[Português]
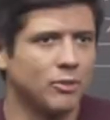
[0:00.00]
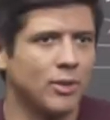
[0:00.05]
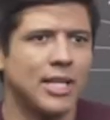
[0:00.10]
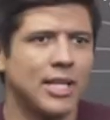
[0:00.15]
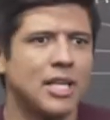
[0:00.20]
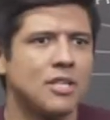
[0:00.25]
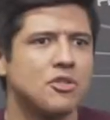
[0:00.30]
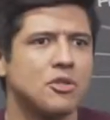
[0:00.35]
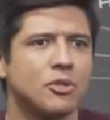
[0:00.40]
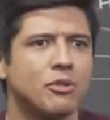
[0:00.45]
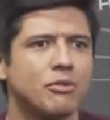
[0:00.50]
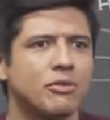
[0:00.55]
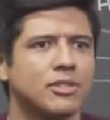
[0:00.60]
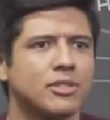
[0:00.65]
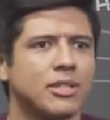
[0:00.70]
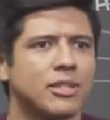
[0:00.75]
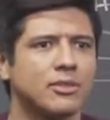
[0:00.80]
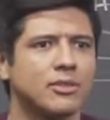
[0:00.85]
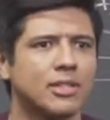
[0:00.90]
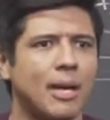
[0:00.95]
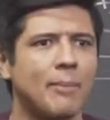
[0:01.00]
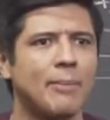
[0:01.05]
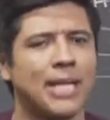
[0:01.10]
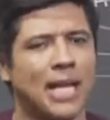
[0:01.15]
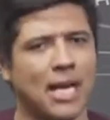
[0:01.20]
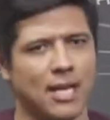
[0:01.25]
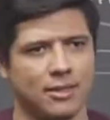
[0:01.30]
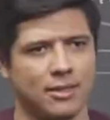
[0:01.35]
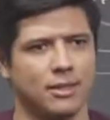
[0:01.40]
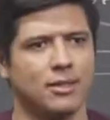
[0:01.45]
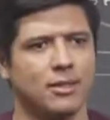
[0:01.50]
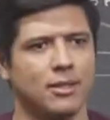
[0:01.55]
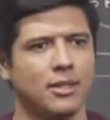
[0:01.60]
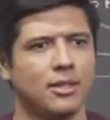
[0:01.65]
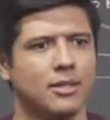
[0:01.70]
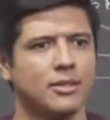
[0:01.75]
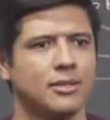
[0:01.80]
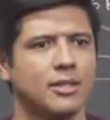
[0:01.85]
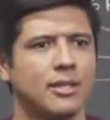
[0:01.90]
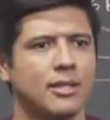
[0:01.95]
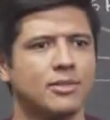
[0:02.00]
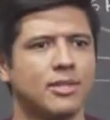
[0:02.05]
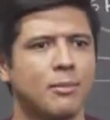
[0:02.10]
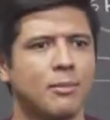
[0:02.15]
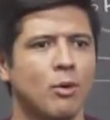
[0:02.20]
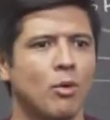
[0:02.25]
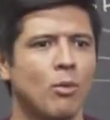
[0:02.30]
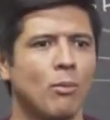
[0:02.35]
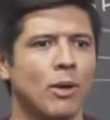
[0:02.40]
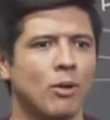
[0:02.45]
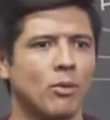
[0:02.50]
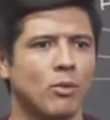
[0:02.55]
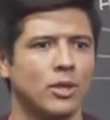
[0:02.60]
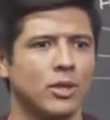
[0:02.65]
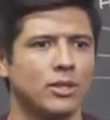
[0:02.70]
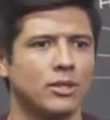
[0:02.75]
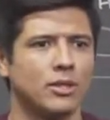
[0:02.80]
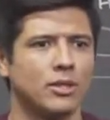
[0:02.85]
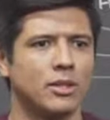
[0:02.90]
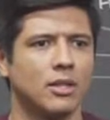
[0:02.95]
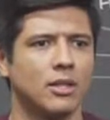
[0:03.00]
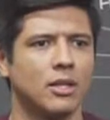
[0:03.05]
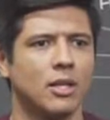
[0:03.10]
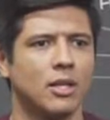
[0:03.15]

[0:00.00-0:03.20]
Eu não acredito que você não sabe nada. Você deve saber alguma coisa.